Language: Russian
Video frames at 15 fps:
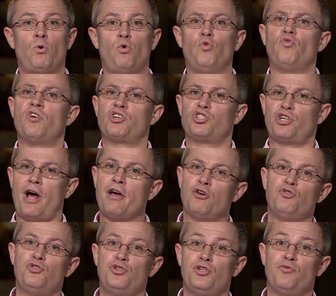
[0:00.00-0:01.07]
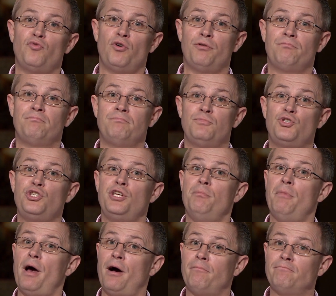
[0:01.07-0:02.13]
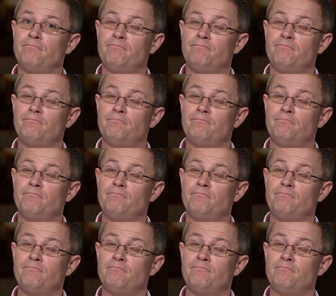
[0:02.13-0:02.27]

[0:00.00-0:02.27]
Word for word: уважающего себя.